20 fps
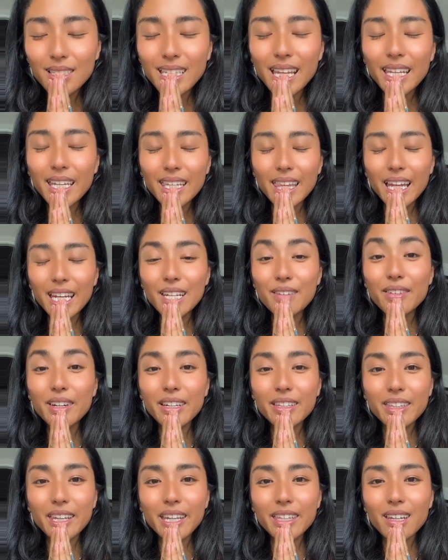さっき何を
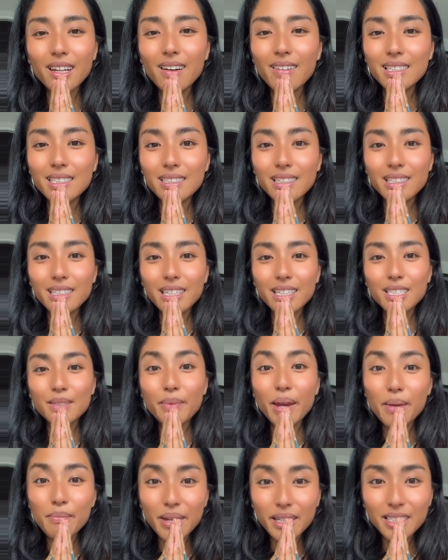言っていたか忘れて
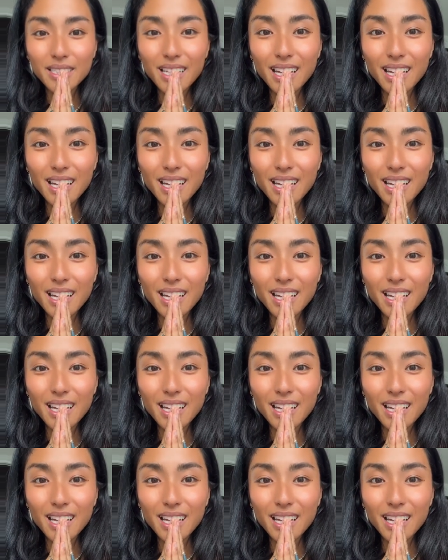しまいま